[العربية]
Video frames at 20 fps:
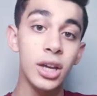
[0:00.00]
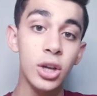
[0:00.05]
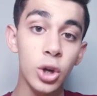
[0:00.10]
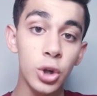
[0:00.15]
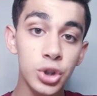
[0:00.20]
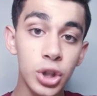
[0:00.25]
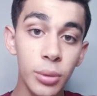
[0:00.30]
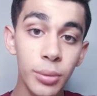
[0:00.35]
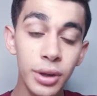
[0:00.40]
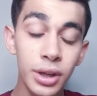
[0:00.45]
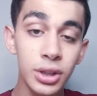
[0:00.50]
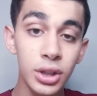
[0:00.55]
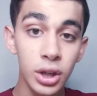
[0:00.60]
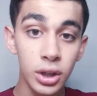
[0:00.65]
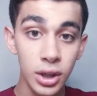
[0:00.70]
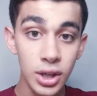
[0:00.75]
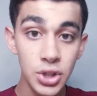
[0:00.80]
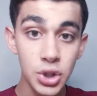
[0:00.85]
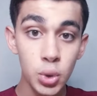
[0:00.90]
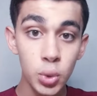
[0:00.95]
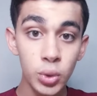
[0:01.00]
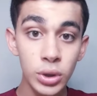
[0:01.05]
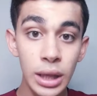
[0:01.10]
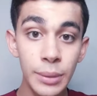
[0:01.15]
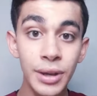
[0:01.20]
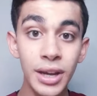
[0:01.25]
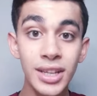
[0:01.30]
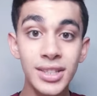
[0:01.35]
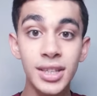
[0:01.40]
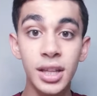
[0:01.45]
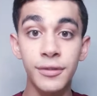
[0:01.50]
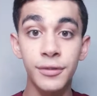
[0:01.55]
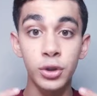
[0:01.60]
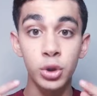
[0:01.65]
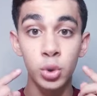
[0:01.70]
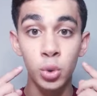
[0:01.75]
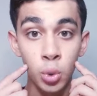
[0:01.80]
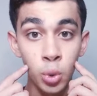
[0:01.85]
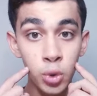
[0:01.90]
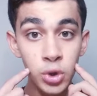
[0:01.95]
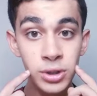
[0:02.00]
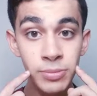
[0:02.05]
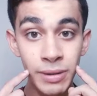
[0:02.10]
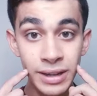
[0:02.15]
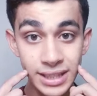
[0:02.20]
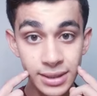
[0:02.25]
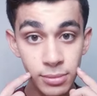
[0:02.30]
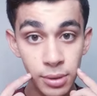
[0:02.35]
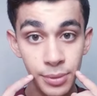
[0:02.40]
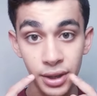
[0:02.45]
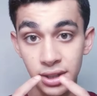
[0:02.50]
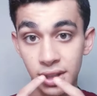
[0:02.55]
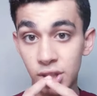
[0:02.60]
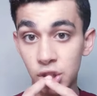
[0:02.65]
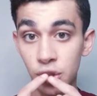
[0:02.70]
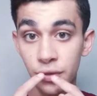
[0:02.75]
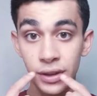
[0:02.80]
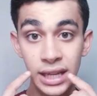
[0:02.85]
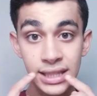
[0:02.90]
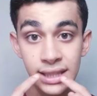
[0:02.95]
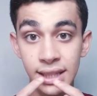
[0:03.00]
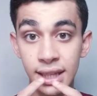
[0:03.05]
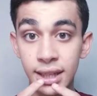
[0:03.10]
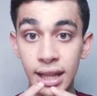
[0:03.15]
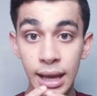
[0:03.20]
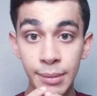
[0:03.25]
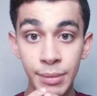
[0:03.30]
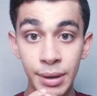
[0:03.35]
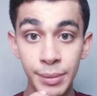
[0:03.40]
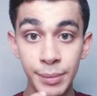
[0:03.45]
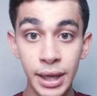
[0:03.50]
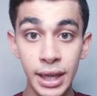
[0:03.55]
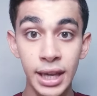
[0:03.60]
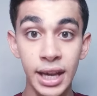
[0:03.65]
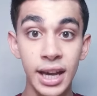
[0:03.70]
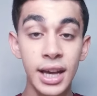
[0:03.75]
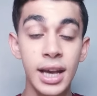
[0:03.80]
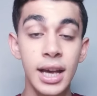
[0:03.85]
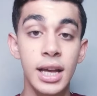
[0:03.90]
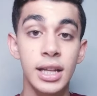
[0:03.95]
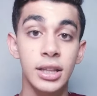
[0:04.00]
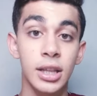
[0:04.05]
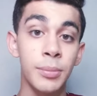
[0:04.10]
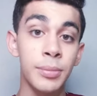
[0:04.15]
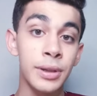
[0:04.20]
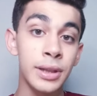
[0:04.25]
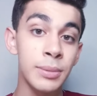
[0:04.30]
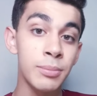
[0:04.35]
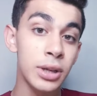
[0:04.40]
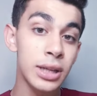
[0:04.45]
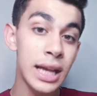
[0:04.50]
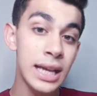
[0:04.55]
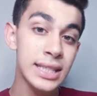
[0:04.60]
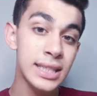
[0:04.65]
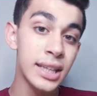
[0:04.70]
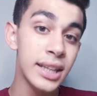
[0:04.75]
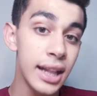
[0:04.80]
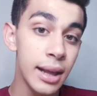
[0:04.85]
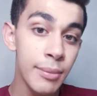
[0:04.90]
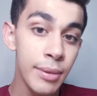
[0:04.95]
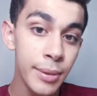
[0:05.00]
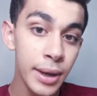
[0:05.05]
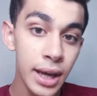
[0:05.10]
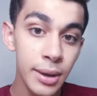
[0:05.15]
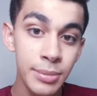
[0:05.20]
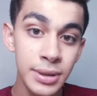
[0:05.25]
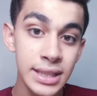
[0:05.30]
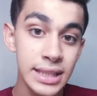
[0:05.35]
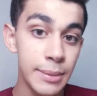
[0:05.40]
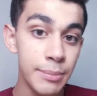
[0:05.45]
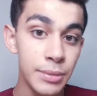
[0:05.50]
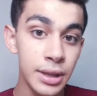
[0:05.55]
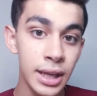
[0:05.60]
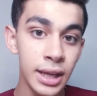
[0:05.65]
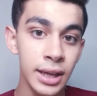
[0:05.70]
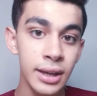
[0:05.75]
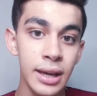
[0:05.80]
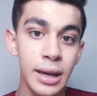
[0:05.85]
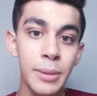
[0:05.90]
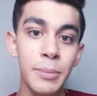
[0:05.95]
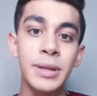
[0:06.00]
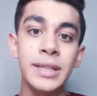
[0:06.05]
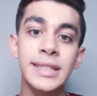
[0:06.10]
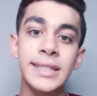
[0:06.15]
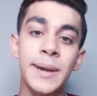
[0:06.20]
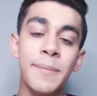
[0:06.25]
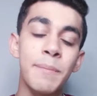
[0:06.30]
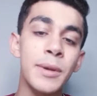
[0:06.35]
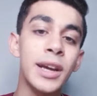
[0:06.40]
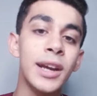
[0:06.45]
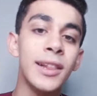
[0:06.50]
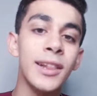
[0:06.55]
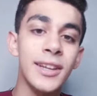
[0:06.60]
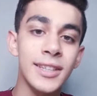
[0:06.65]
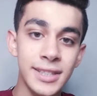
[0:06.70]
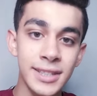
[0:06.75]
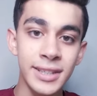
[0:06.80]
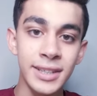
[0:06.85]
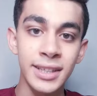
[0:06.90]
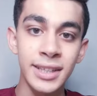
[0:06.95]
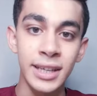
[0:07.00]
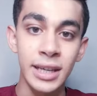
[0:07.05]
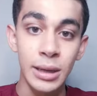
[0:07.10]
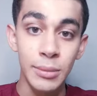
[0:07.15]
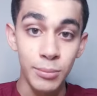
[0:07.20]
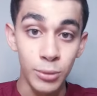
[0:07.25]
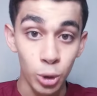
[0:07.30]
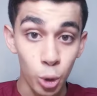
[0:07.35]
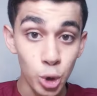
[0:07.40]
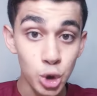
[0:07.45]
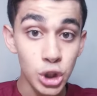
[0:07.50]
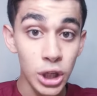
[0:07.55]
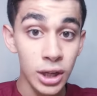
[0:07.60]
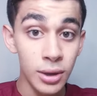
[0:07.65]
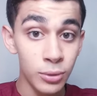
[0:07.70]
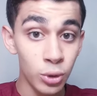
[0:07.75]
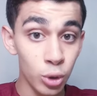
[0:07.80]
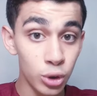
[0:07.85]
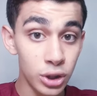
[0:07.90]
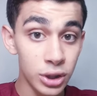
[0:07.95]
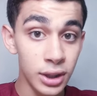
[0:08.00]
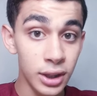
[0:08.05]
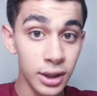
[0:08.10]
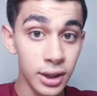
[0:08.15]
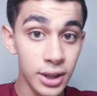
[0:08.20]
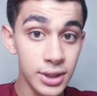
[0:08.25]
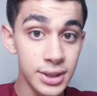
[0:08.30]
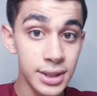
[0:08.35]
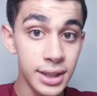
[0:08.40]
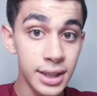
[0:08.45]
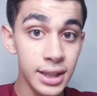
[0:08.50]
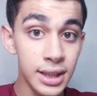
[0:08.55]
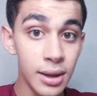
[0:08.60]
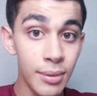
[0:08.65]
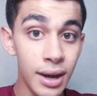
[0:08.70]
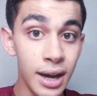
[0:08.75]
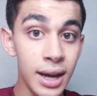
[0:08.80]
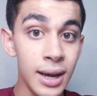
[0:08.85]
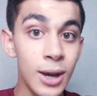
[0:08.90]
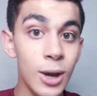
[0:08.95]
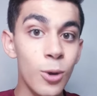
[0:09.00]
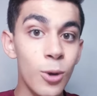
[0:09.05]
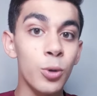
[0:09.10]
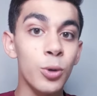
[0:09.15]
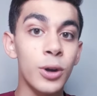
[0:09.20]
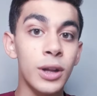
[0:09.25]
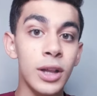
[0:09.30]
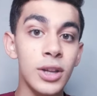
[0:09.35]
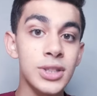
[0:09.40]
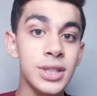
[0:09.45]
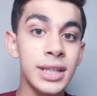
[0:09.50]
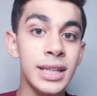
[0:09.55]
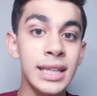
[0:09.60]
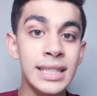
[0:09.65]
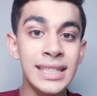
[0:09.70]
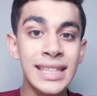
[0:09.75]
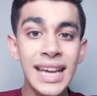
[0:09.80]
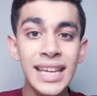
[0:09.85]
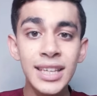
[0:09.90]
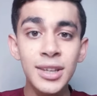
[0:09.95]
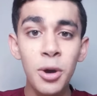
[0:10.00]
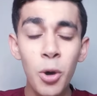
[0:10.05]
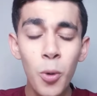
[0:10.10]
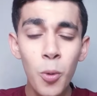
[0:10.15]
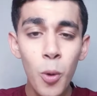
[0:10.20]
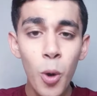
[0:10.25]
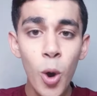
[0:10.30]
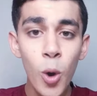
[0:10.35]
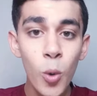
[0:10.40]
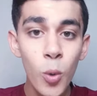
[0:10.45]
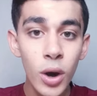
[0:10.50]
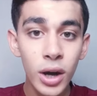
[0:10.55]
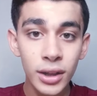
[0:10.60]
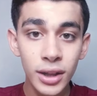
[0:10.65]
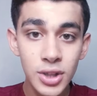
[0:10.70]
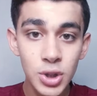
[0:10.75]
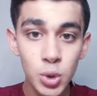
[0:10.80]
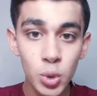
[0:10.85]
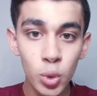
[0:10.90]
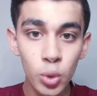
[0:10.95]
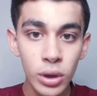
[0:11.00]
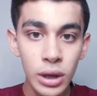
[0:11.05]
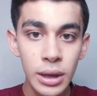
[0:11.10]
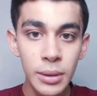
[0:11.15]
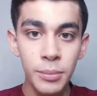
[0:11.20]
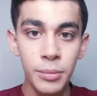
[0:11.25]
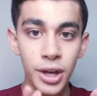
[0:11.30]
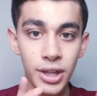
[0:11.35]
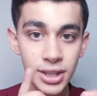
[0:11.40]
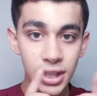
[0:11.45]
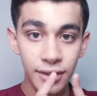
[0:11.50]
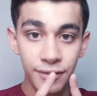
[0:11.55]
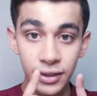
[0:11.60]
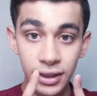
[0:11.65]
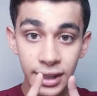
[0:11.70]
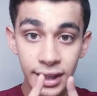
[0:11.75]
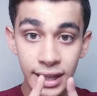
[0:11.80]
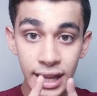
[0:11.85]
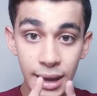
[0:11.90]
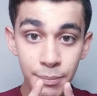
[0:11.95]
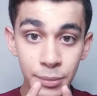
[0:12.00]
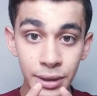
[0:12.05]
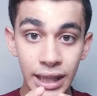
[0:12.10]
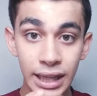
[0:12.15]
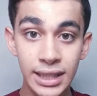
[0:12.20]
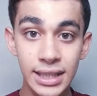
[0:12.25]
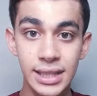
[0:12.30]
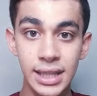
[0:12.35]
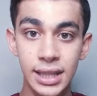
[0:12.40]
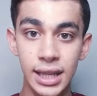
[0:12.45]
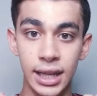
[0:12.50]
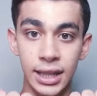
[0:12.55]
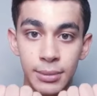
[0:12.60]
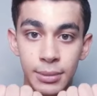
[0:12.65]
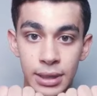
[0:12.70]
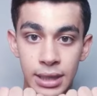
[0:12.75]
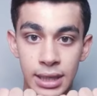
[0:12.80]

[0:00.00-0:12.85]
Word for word: يعتبر ان كلاس 2 ده بيحصل في الضروس بس ما بيحصلش في الاسنان الاماميه طب الاسنان الاماميه بنسميه ايه بنسميه كلاس 3 بنخش على نقطه الكلاس 3 ده بقى والكلاس 3 زي هو هو كلاس 2 بيحصل في الجناب بتاعت السنه يعني